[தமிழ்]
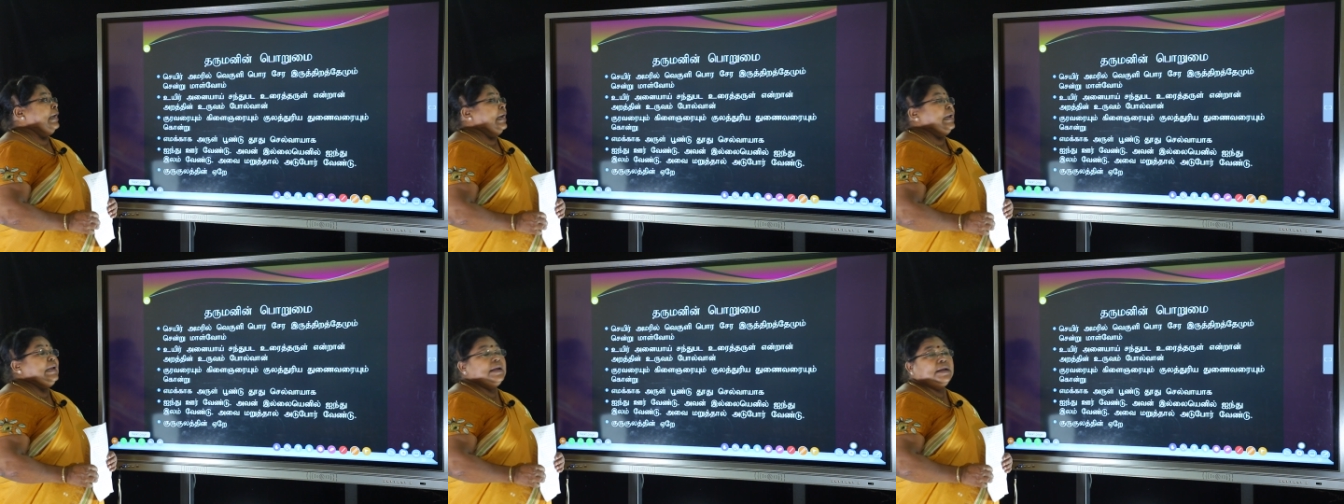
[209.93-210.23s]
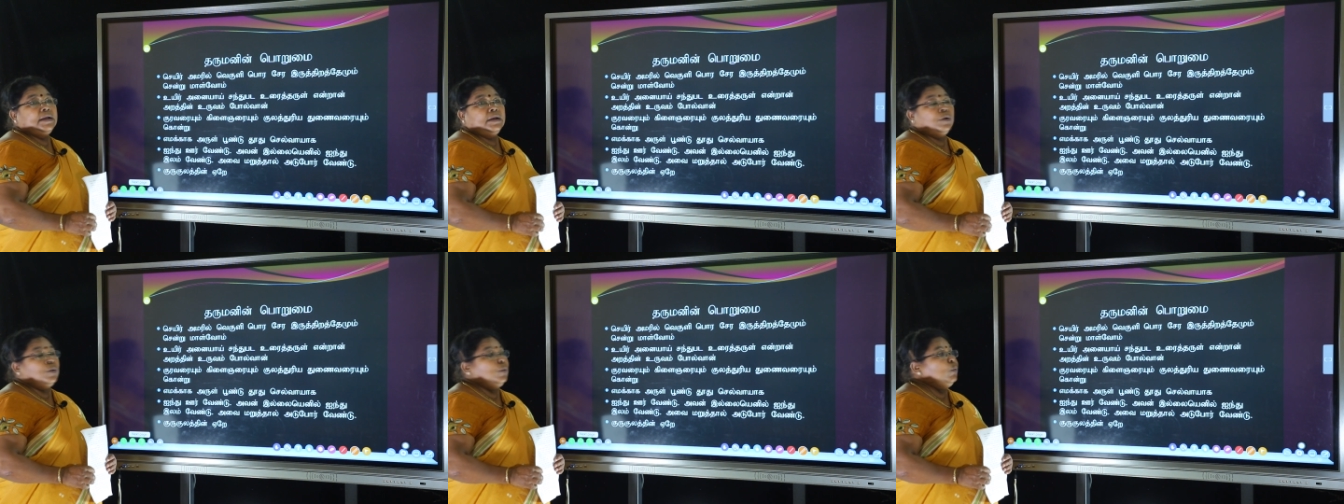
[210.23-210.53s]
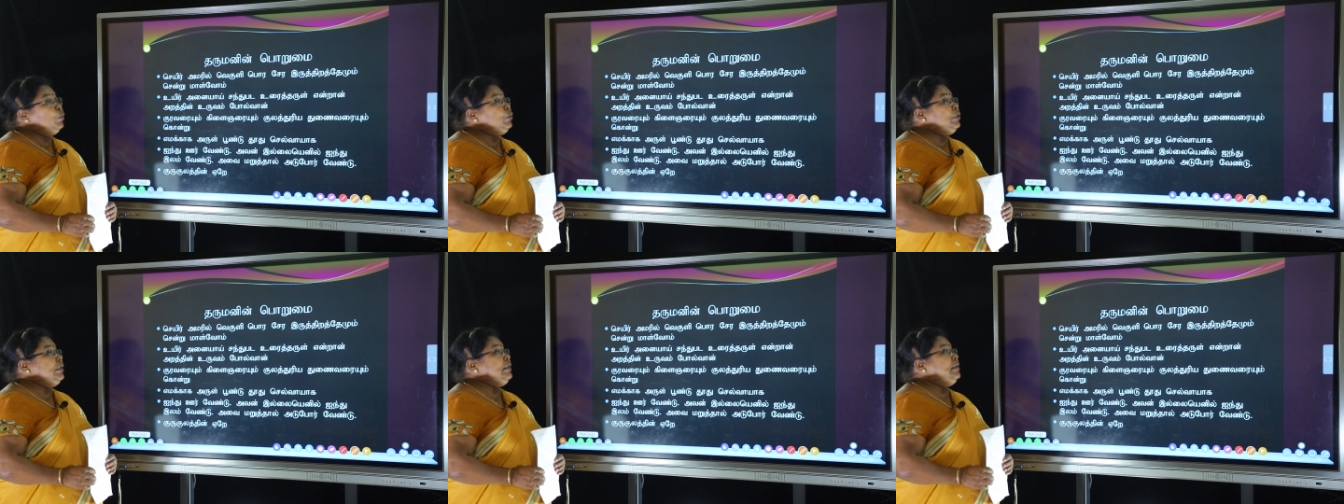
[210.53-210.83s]
என
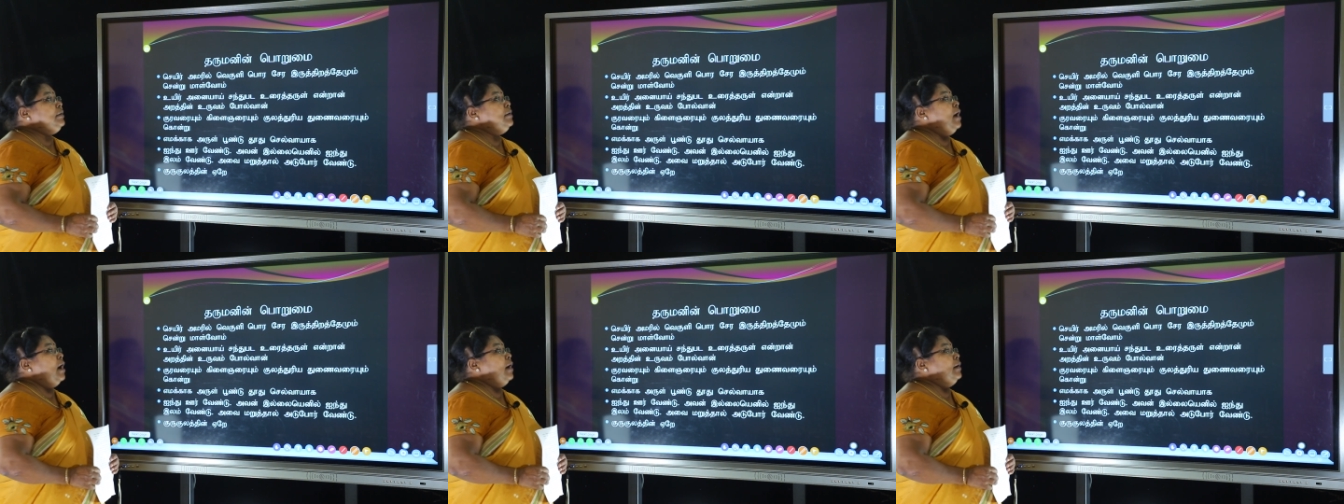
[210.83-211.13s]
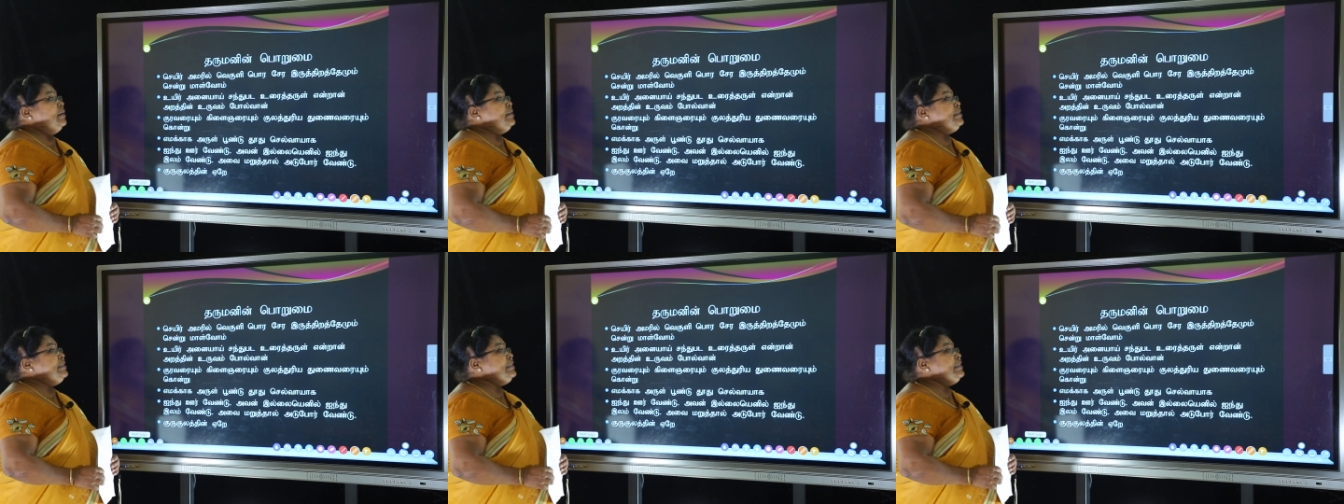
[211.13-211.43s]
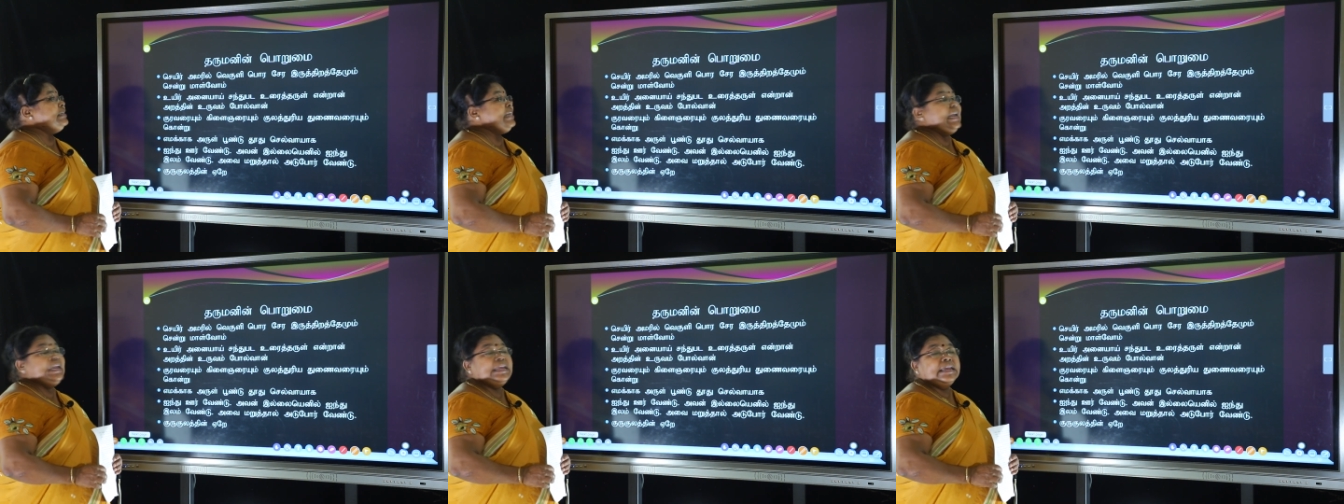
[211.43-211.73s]
கூறுகின்றான்
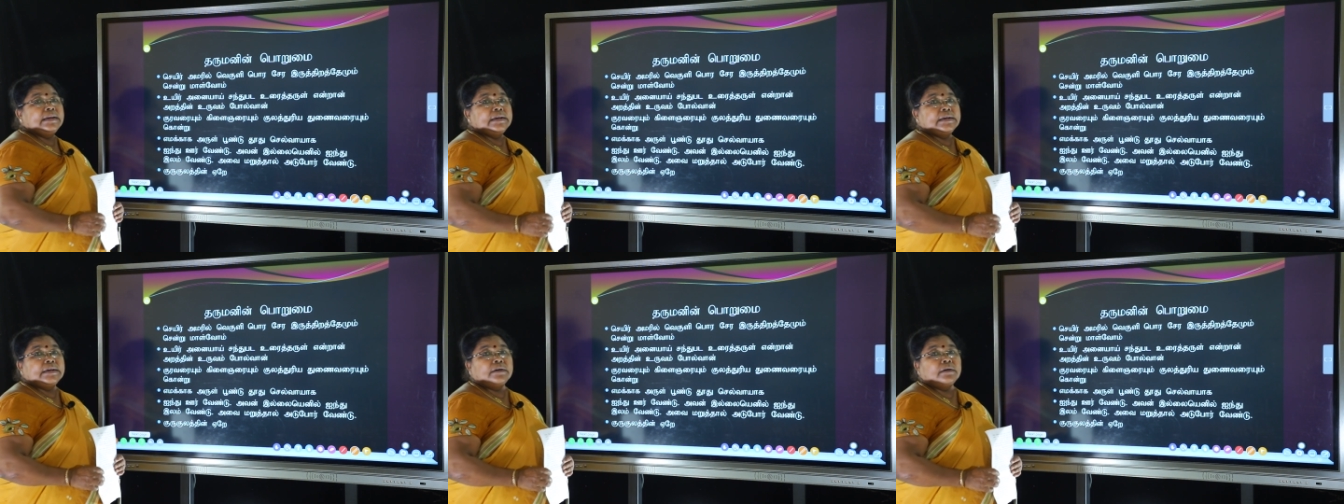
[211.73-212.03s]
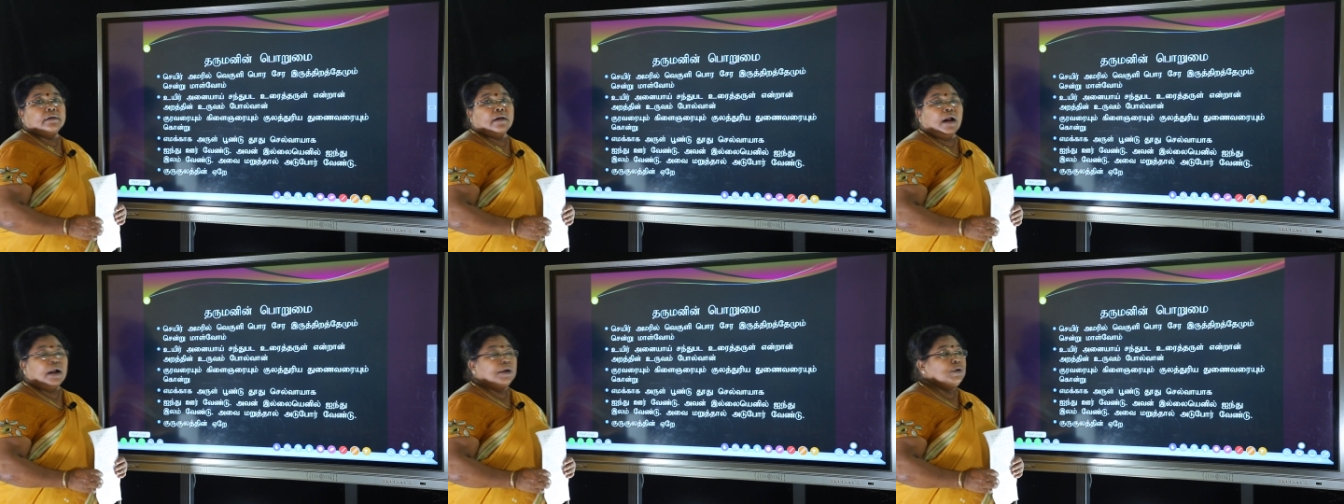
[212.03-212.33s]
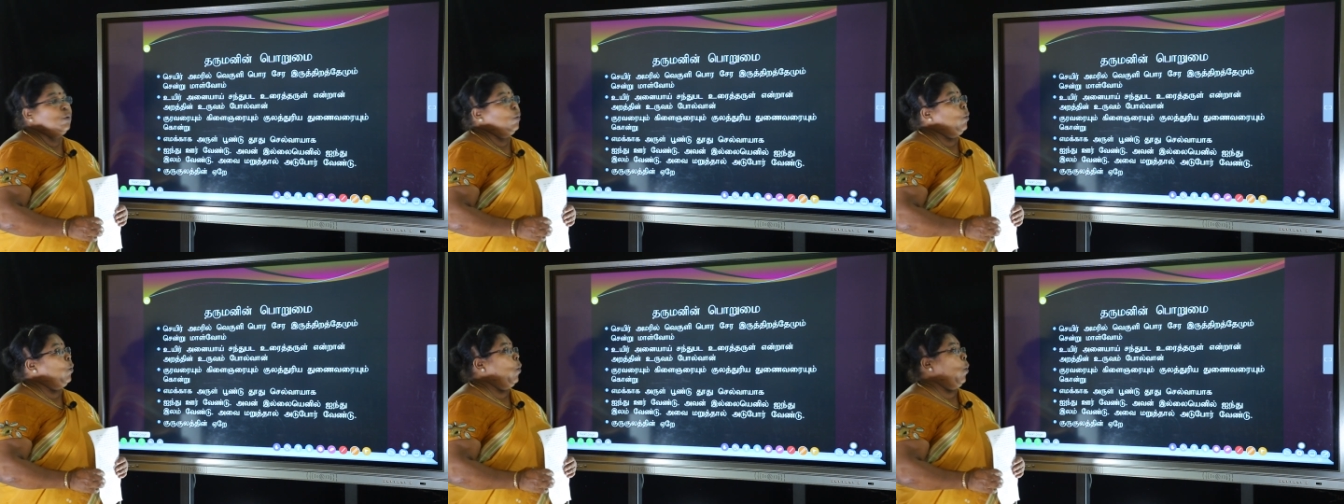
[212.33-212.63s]
செயிர் என்றால்
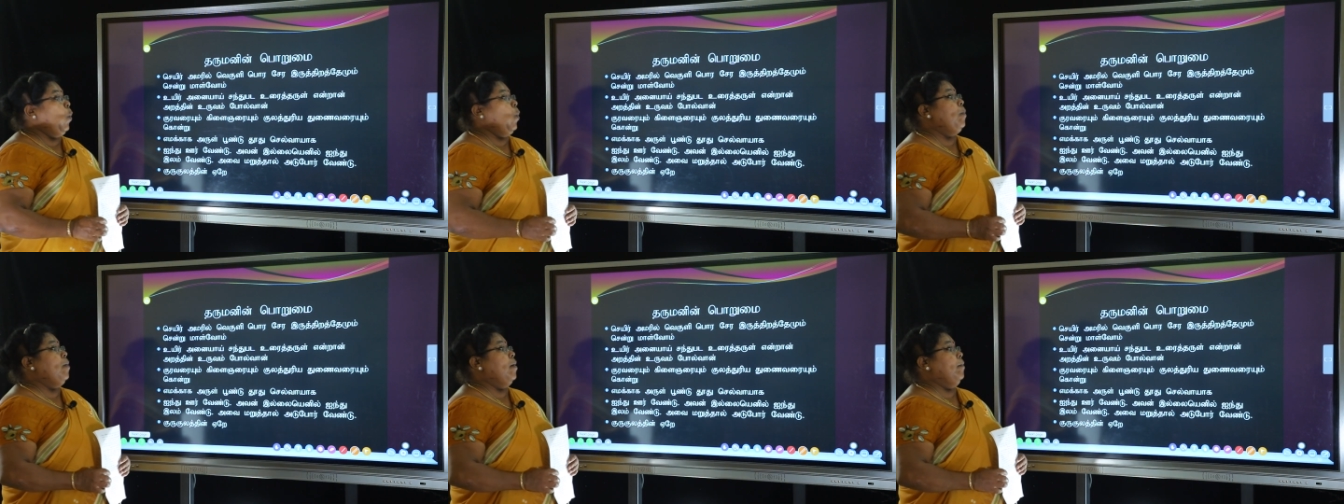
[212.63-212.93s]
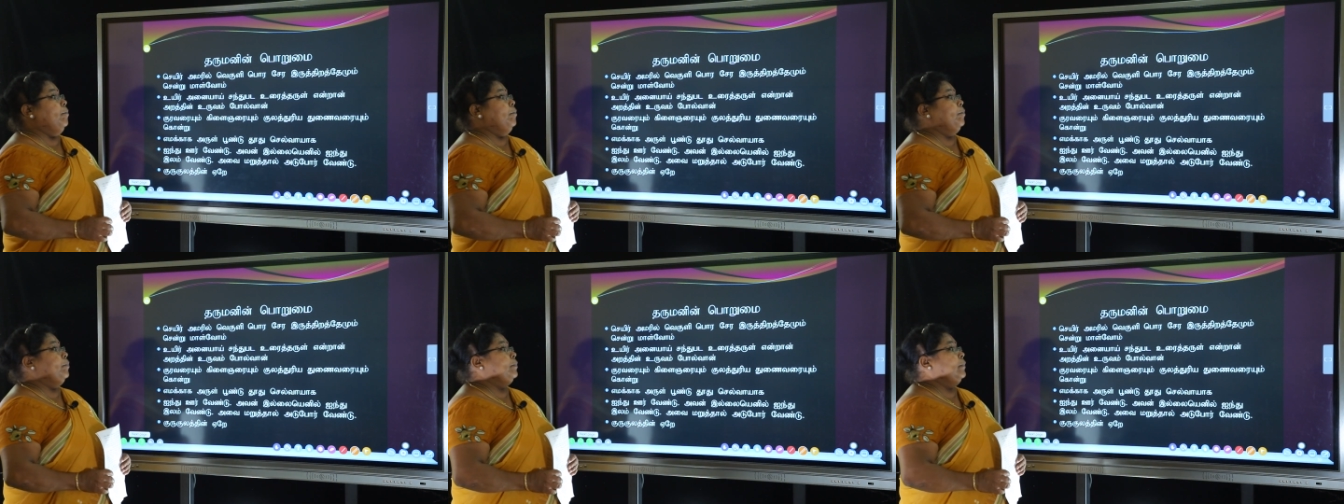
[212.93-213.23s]
கோபம்